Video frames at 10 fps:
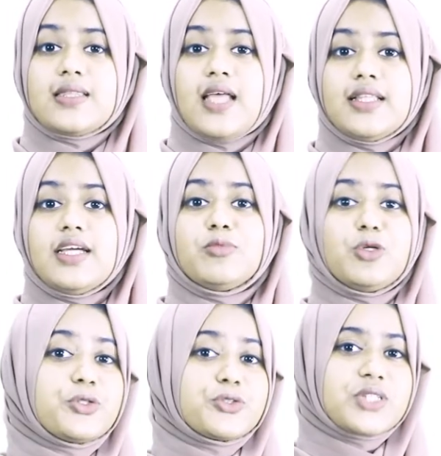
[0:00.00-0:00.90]
তাদের
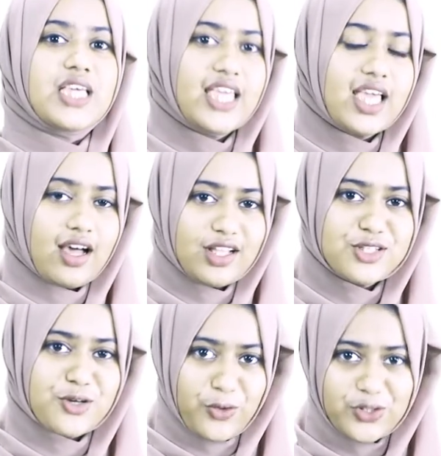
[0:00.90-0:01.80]
মূলত কি কি কাজ
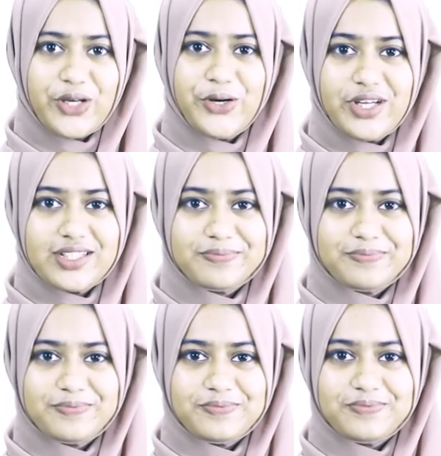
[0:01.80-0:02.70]
করতে হয়
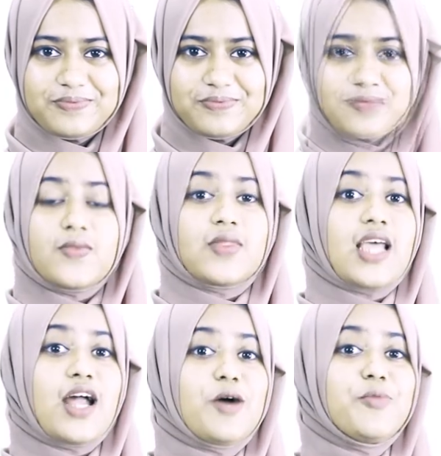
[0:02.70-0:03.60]

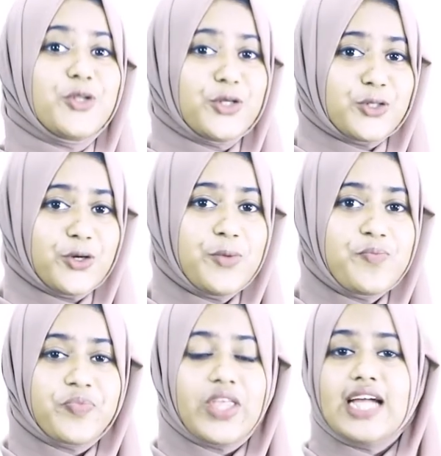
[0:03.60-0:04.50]
তারা মূলত
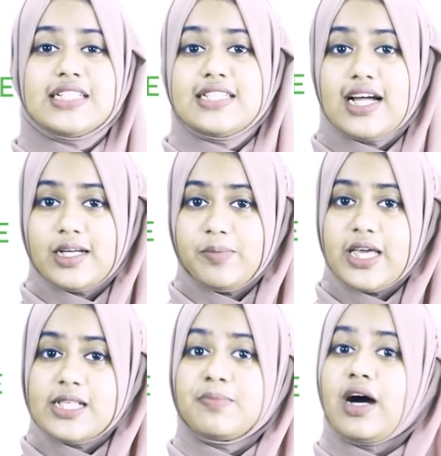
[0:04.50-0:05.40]
একটি
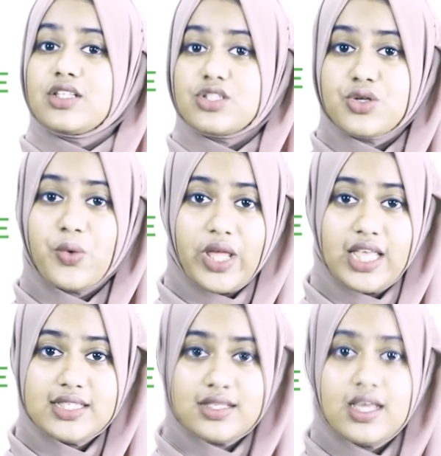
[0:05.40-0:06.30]
ডাটাবেস বা
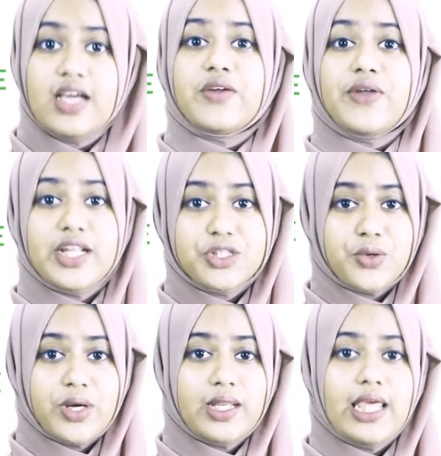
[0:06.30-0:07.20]
স্টোরেজ ক্রিয়েট
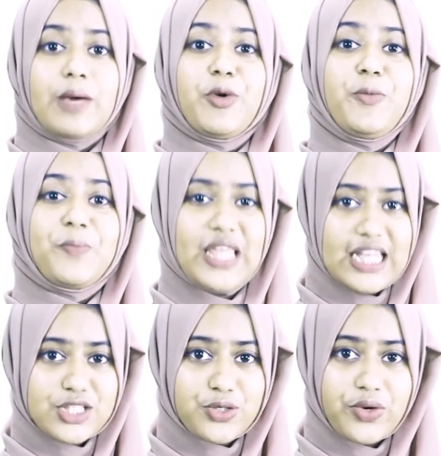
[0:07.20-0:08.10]
করেন এবং
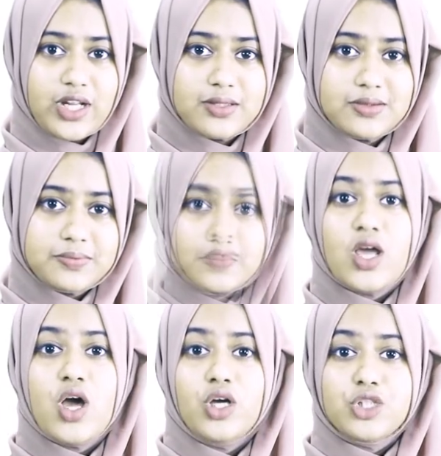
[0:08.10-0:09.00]
ম্যানেজ করেন
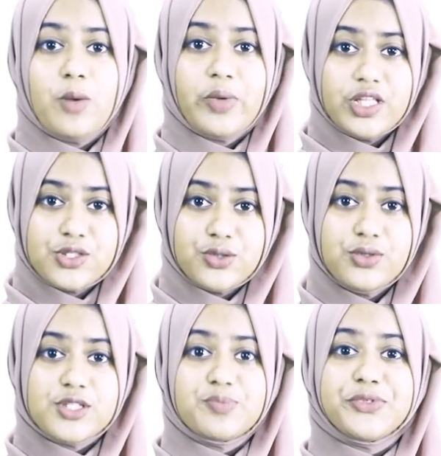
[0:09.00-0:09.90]
সব কিছু
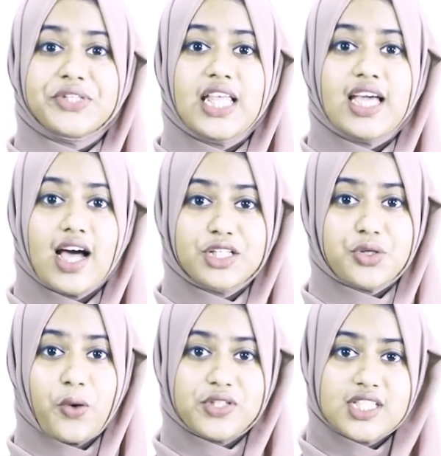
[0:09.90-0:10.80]
স্মুথলি কাজ
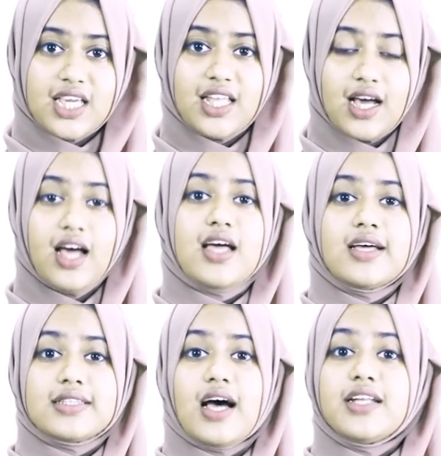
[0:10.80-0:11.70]
করছে কিনা
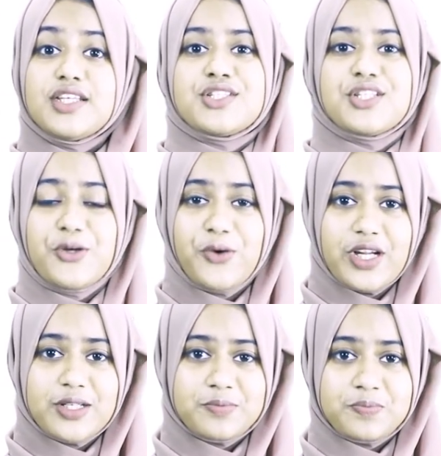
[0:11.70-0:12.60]
তা নিশ্চিত করেন